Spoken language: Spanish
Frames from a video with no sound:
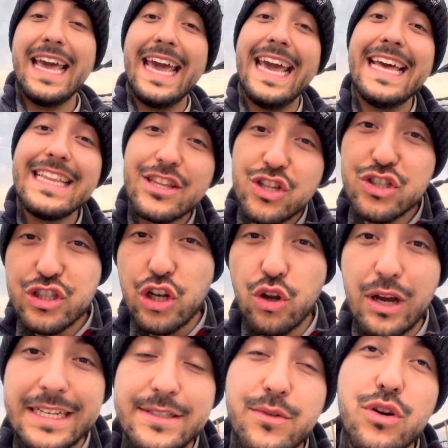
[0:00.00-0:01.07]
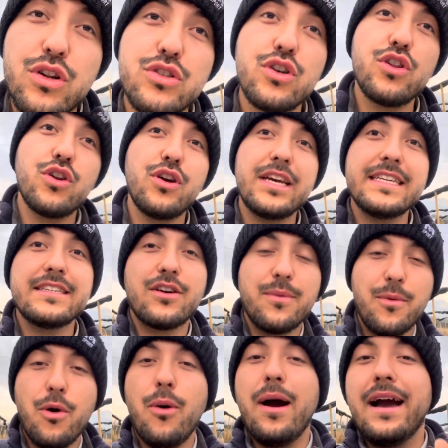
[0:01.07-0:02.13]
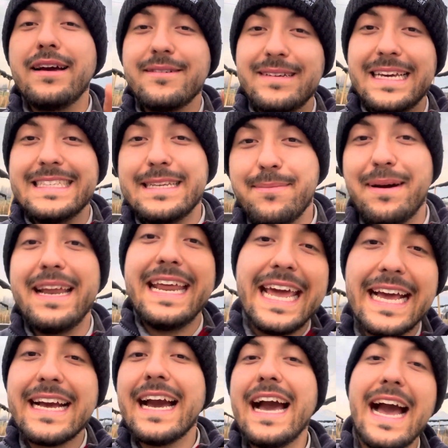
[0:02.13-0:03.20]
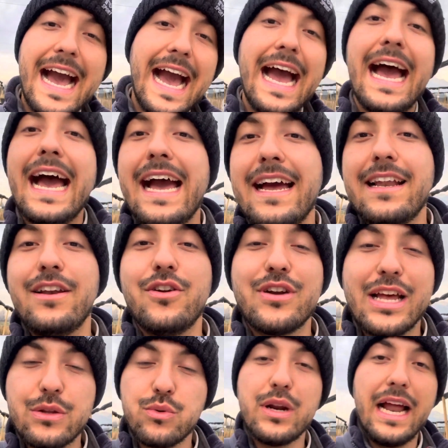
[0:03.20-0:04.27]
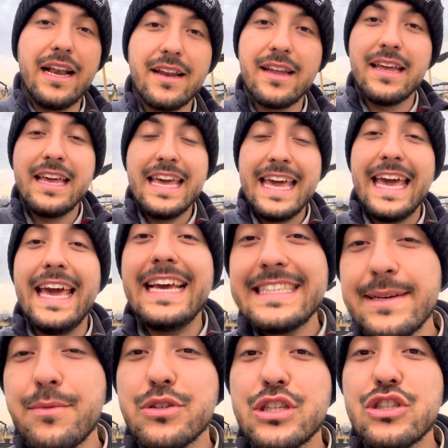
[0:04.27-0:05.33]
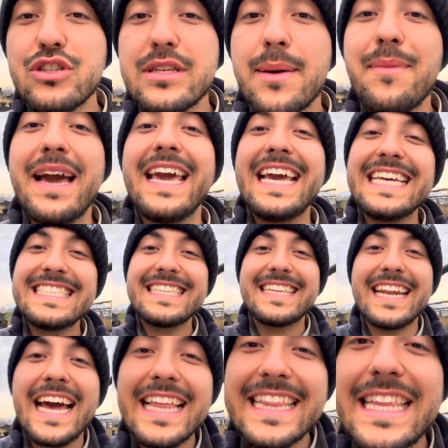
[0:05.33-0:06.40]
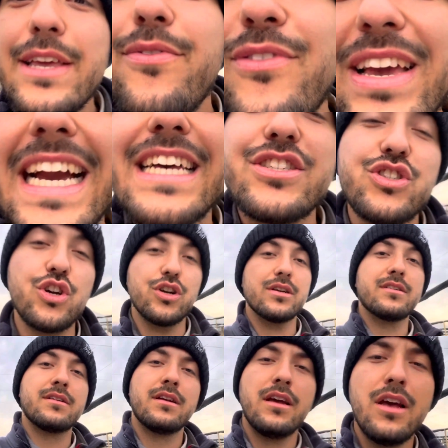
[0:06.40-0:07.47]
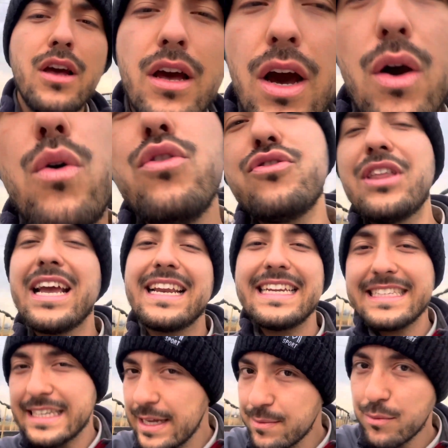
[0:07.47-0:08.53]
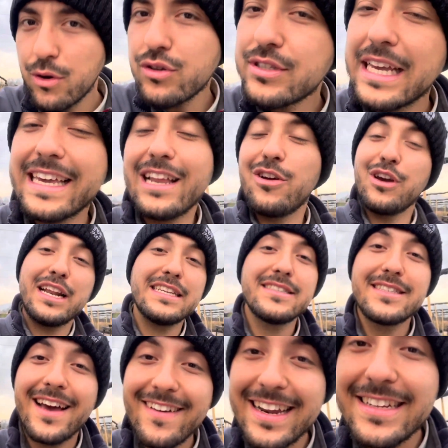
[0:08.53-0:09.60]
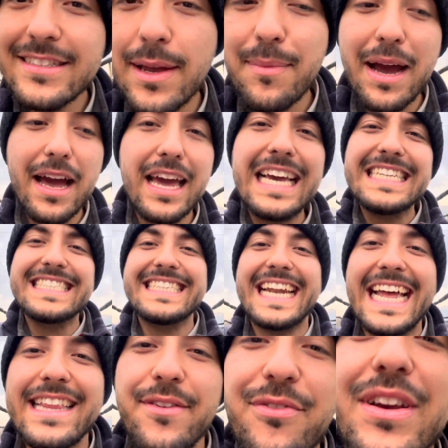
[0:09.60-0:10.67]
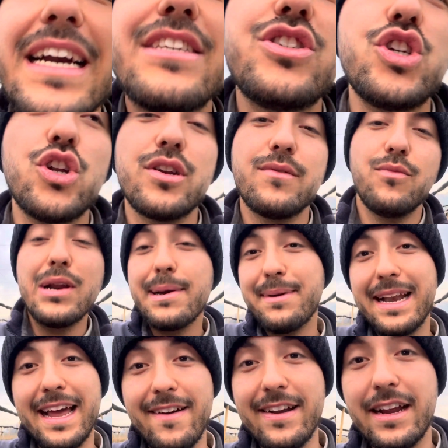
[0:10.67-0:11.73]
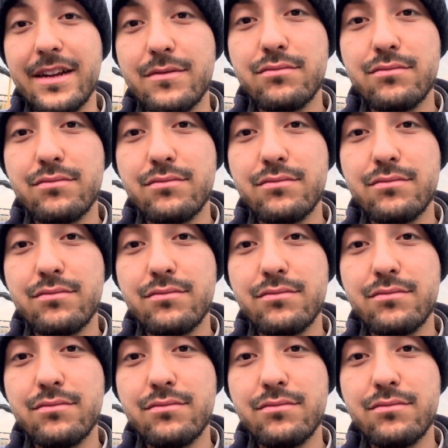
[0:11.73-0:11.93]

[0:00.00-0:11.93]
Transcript: Entonces, lo que hacemos nosotros es como que se parezca a lo natural. Ese proceso se llama estratificación. Un tecnicismo, si es que lo quieren saber, se llama estratificación. Buena palabra.